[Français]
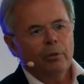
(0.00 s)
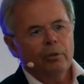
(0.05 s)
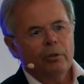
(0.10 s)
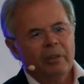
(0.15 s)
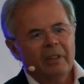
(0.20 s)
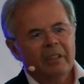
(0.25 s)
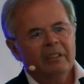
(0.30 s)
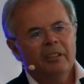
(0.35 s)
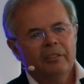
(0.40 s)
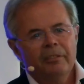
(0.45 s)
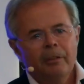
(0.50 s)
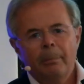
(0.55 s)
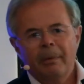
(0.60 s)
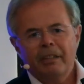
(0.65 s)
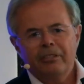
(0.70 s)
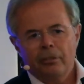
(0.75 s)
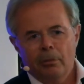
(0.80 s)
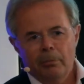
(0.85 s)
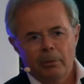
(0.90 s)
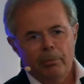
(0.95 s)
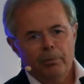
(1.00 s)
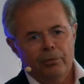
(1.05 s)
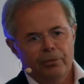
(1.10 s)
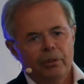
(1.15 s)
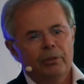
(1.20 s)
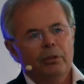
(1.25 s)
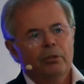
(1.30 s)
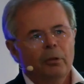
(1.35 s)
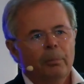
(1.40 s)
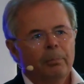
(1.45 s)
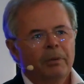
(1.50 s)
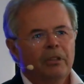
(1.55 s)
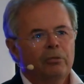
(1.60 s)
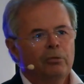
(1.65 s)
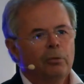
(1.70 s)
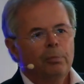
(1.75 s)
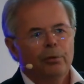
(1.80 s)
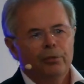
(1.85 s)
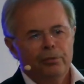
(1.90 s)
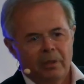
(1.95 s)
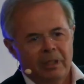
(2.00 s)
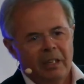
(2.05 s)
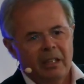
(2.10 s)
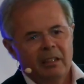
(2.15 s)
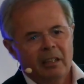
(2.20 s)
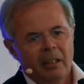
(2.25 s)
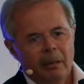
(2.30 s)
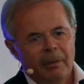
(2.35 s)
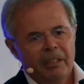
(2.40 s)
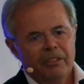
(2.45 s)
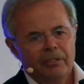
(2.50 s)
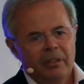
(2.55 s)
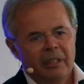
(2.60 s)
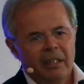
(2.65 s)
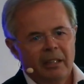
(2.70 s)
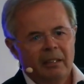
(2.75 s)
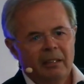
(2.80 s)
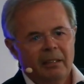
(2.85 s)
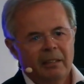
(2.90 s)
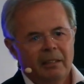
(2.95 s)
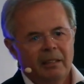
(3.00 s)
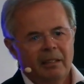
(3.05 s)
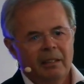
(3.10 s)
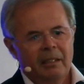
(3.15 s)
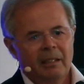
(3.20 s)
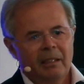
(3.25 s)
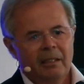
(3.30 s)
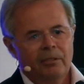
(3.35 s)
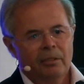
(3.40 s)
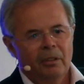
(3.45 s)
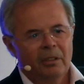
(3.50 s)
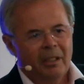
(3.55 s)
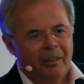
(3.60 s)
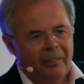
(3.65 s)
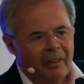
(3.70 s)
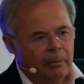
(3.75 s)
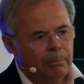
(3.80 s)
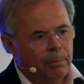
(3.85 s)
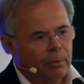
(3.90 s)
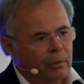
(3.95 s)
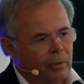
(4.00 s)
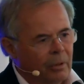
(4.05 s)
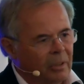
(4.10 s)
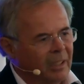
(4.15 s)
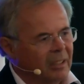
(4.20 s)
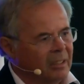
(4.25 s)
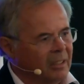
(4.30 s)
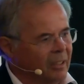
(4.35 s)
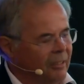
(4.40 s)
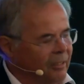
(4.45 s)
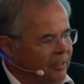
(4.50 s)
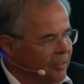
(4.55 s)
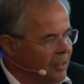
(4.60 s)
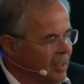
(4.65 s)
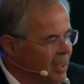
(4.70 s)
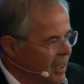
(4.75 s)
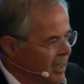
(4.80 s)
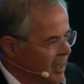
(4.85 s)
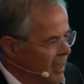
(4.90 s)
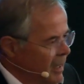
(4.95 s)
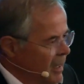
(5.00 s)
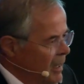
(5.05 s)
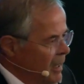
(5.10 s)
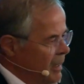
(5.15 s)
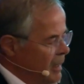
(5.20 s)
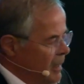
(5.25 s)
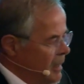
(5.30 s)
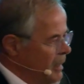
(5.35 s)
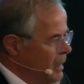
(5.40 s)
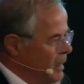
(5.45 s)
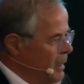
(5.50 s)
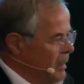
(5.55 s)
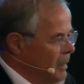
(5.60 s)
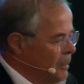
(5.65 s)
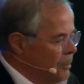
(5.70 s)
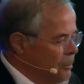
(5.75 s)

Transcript: le collectif et pas seulement pour son entreprise ou pour son intérêt personnel. Et, ce travail pour le collectif, euh,